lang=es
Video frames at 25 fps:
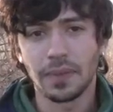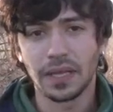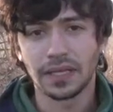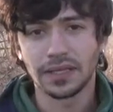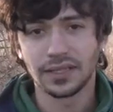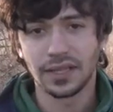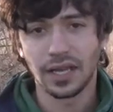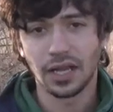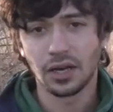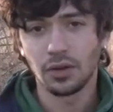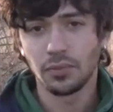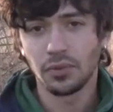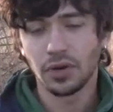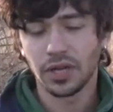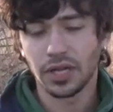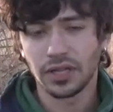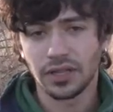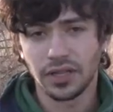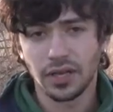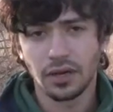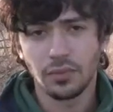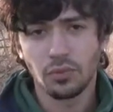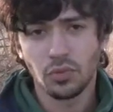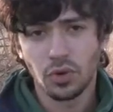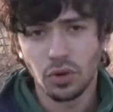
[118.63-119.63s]
pantano porque
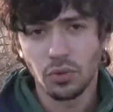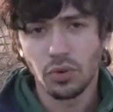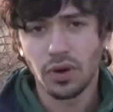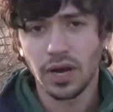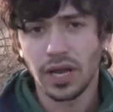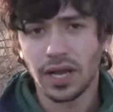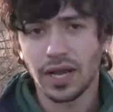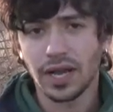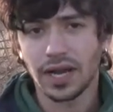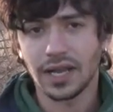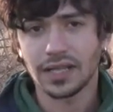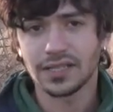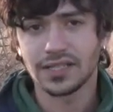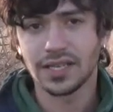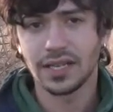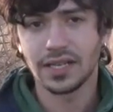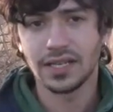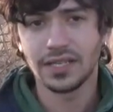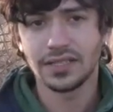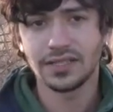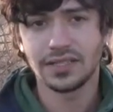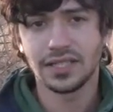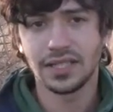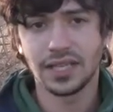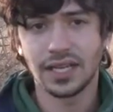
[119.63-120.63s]
tiene muy buenas
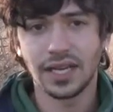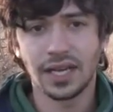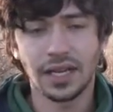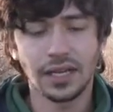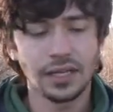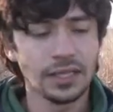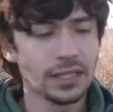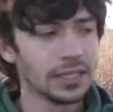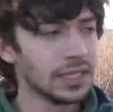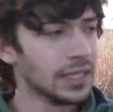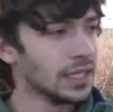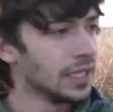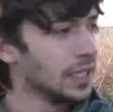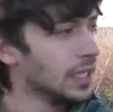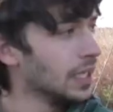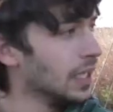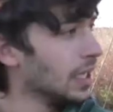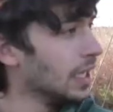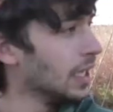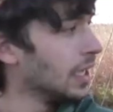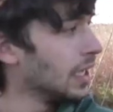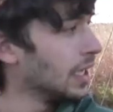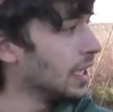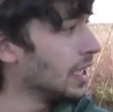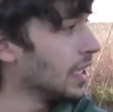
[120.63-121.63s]
características
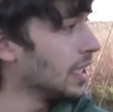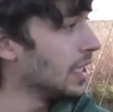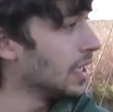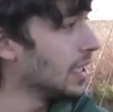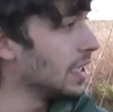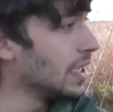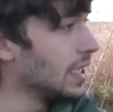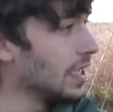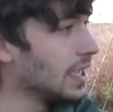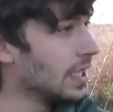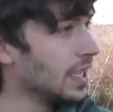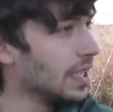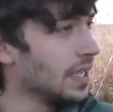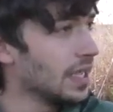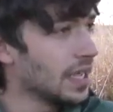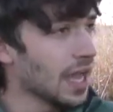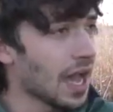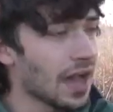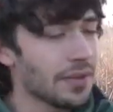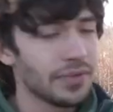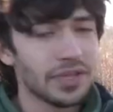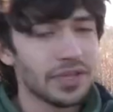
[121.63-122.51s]
y, ha